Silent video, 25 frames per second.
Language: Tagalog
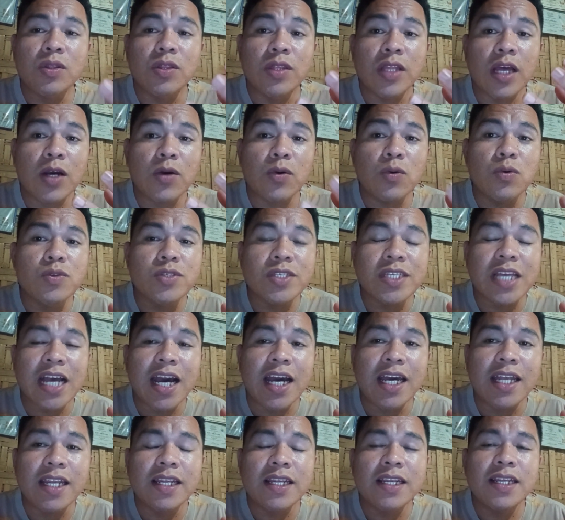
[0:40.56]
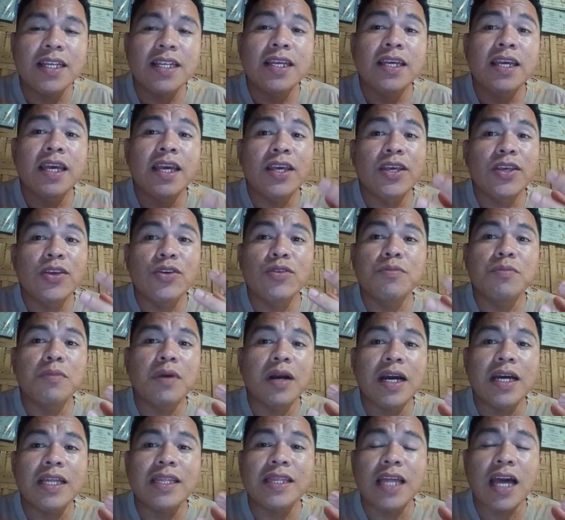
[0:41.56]
na kung saan yung
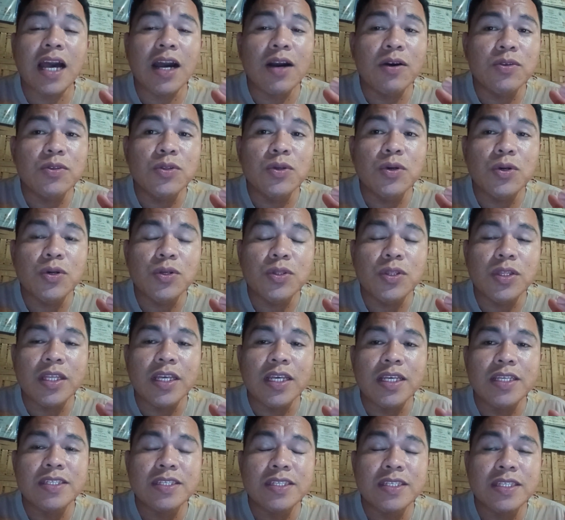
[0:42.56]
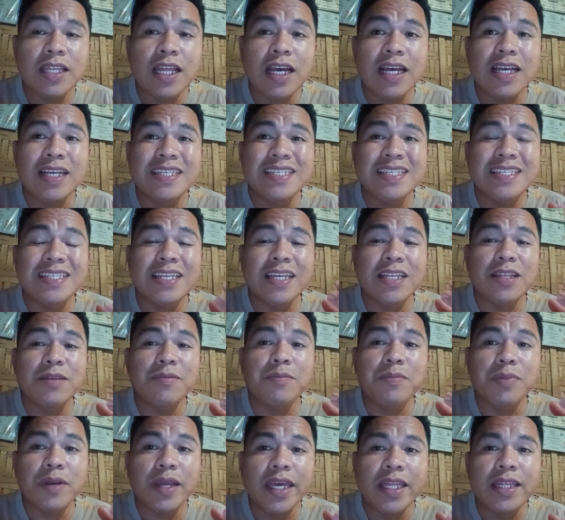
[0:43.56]
mga tao doon is
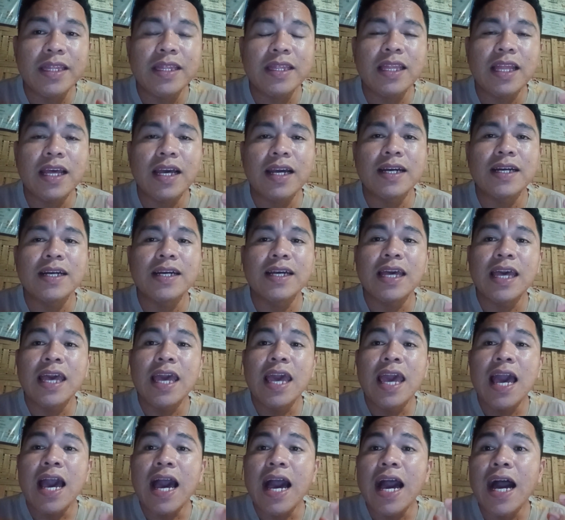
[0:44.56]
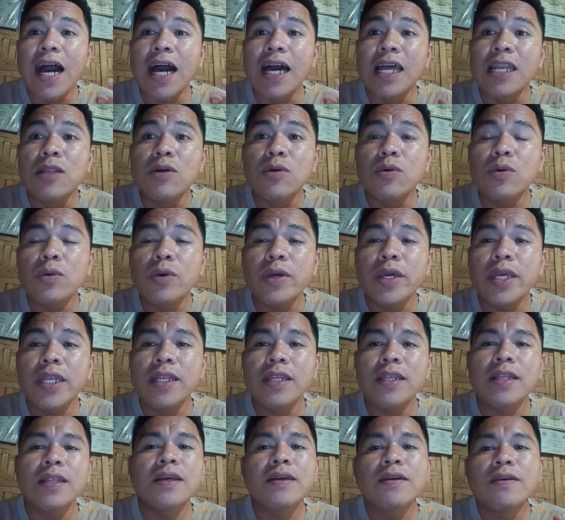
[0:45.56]
nag-celebrate ng
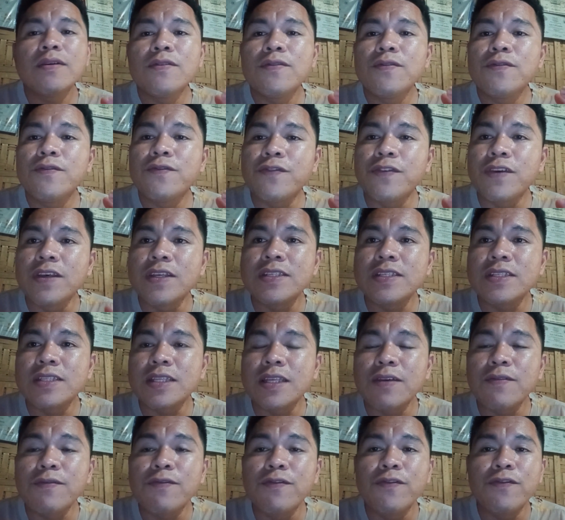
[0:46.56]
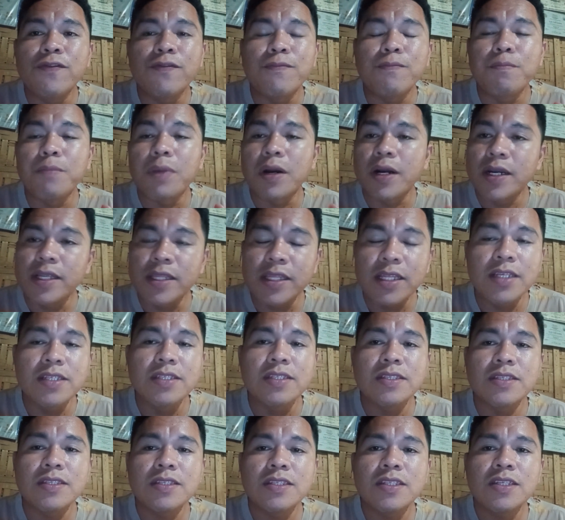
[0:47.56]
Halloween festive
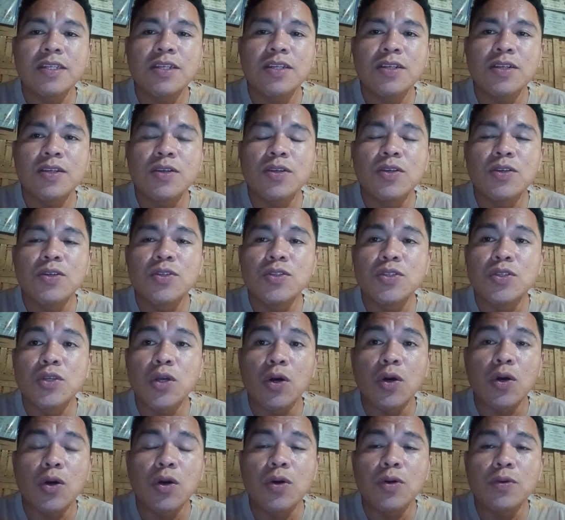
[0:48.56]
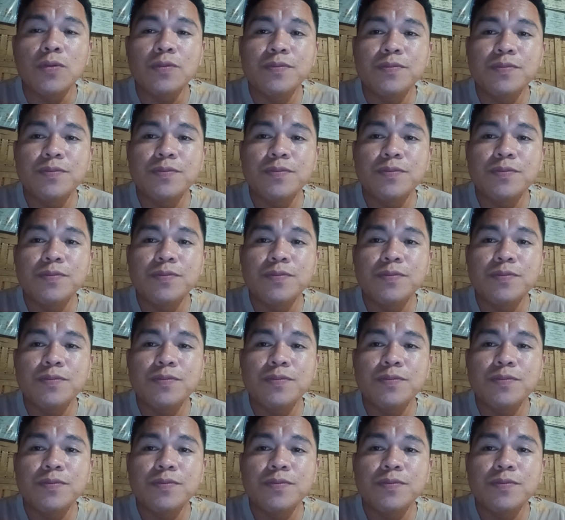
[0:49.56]
parties. So,